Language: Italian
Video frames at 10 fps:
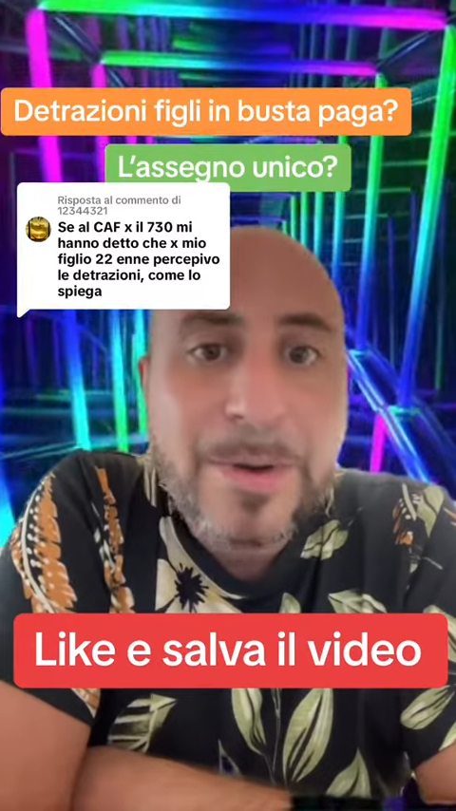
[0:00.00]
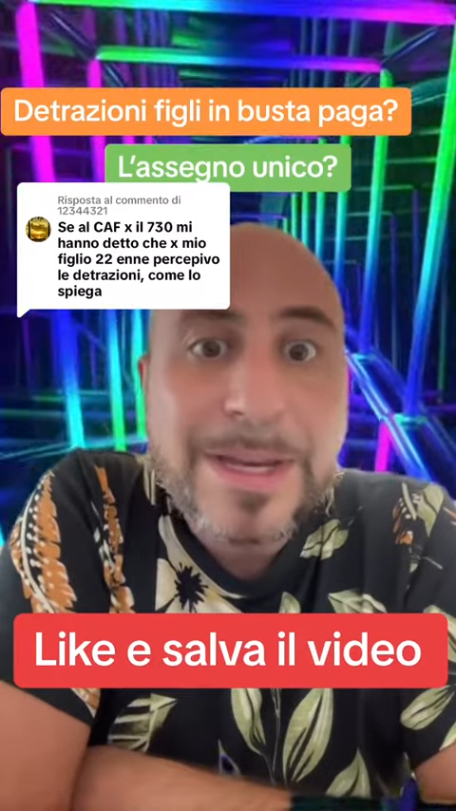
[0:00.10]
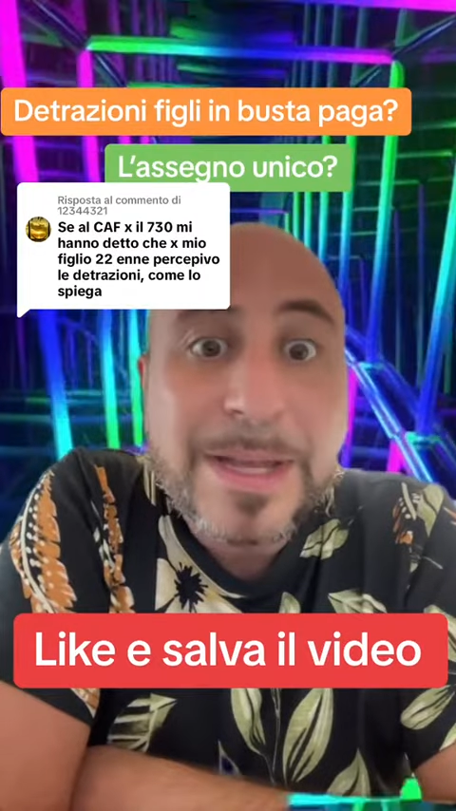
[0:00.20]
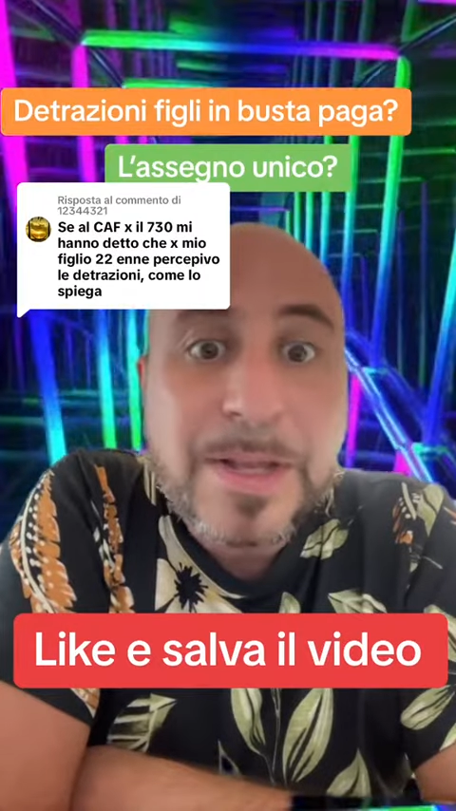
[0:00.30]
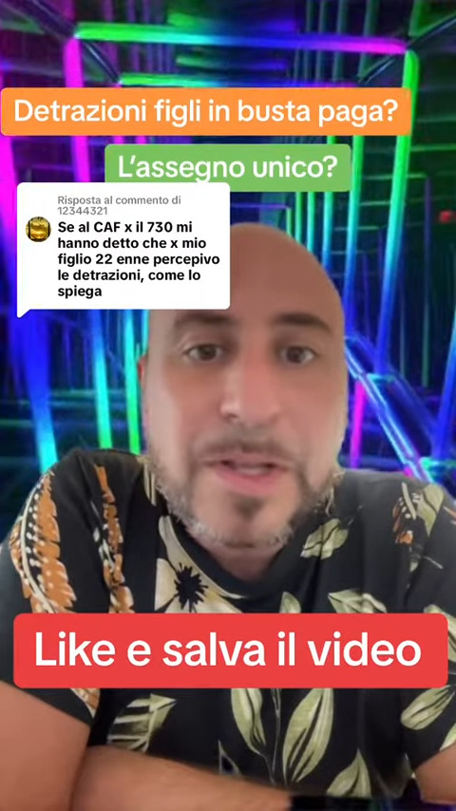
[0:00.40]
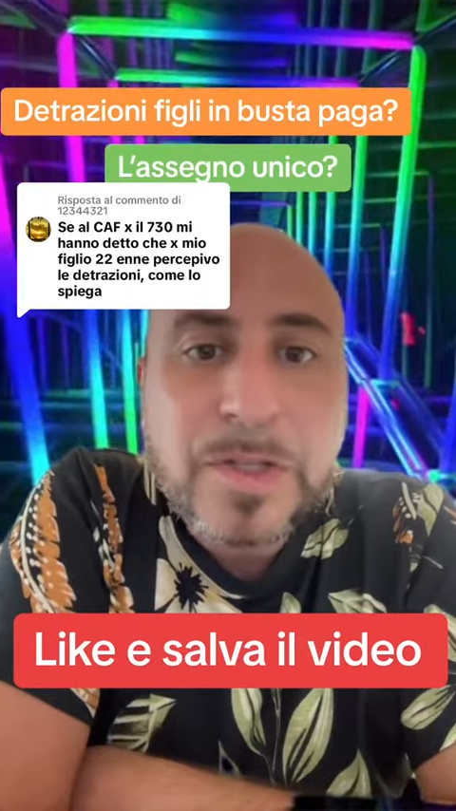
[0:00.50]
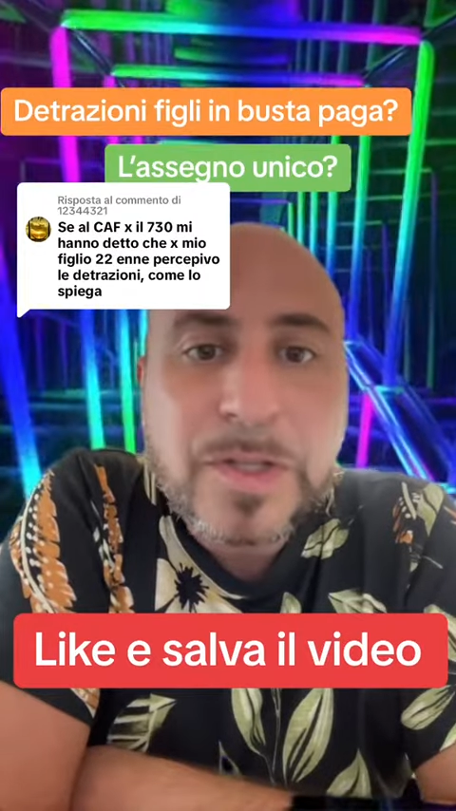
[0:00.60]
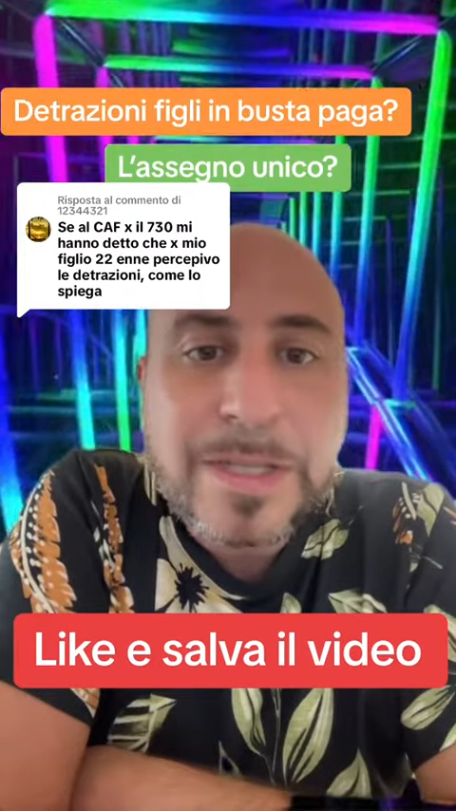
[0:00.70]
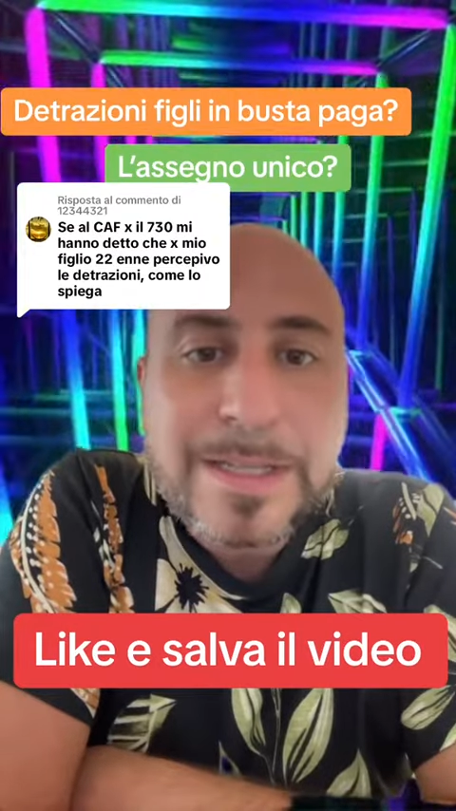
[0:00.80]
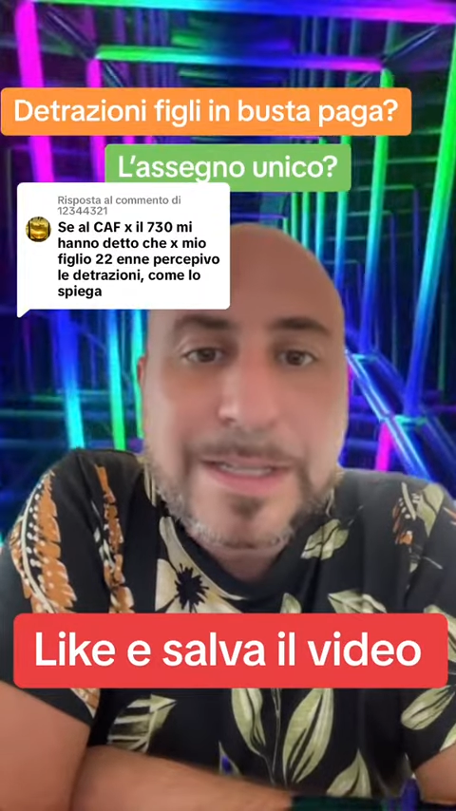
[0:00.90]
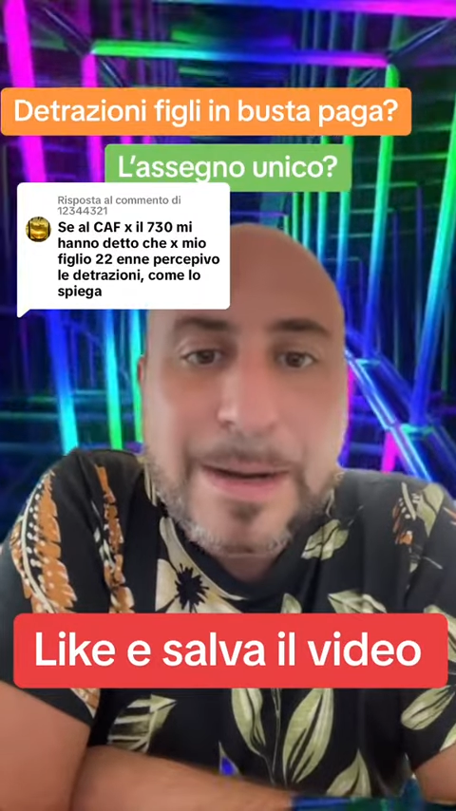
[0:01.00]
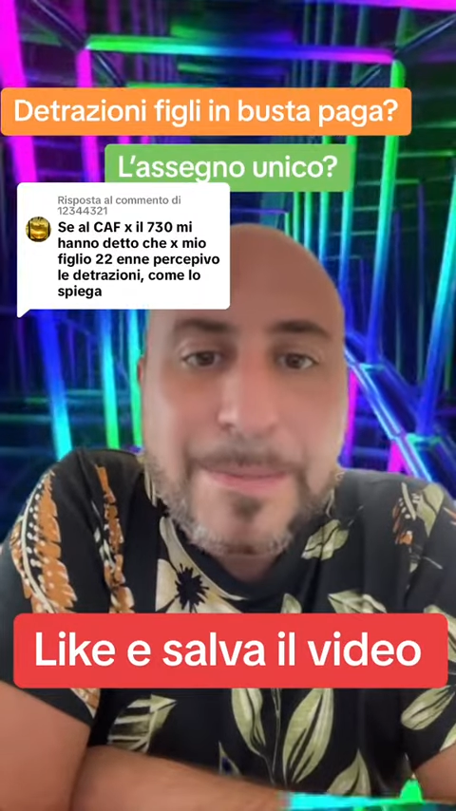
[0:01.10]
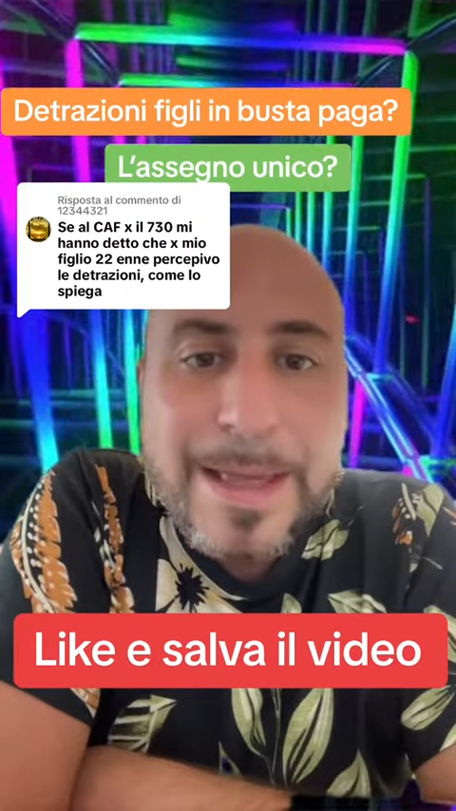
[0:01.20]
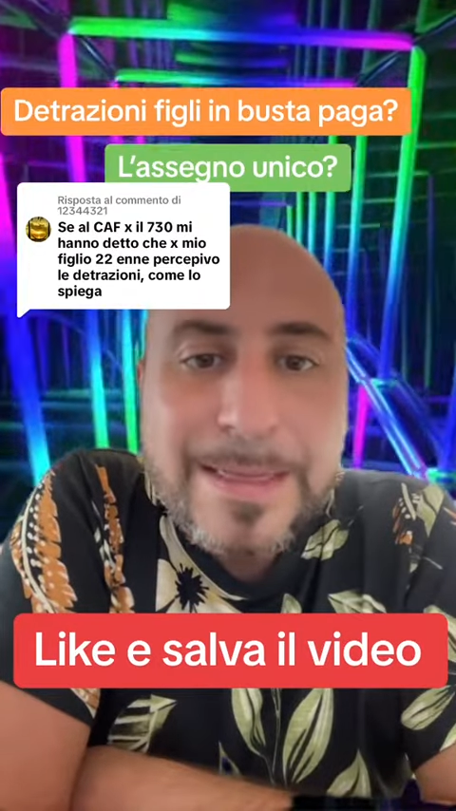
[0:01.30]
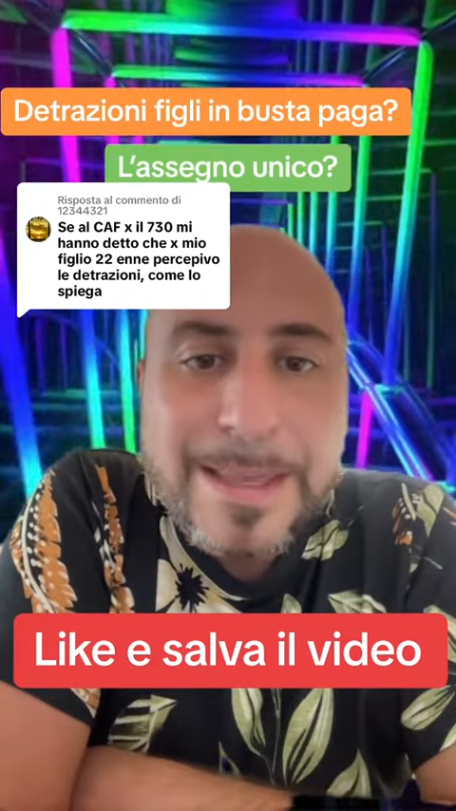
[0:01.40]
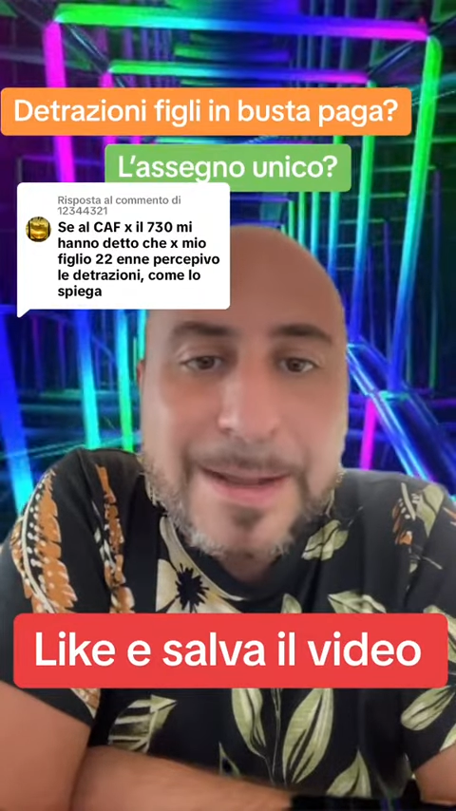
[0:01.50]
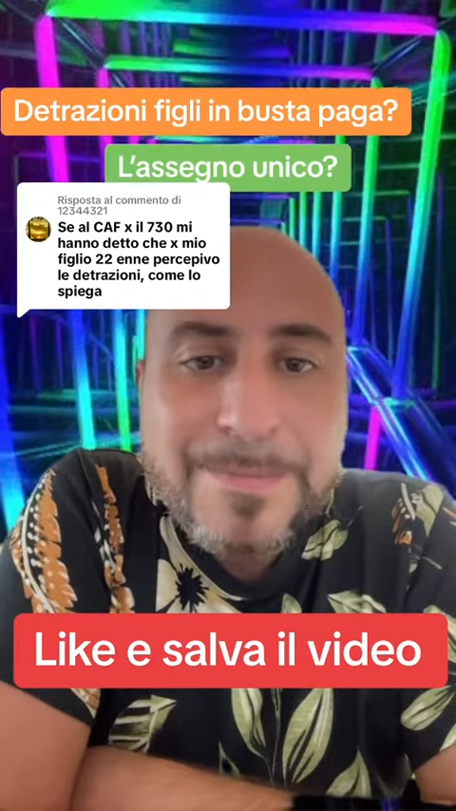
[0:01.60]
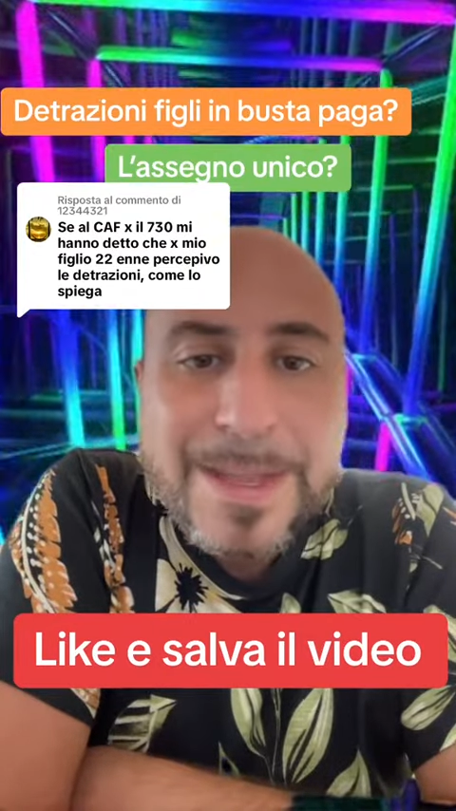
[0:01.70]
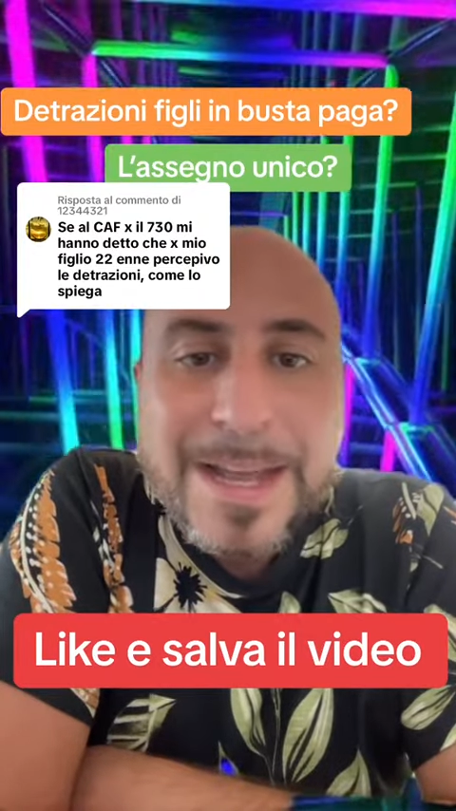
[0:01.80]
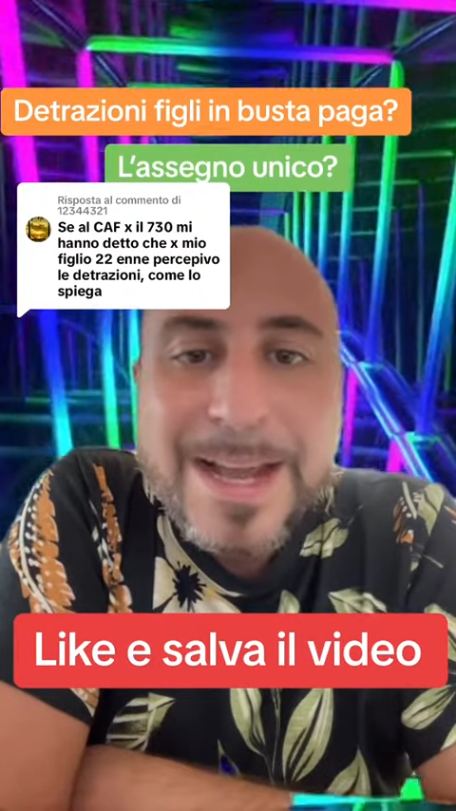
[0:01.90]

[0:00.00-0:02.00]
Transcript: Quindi sostanzialmente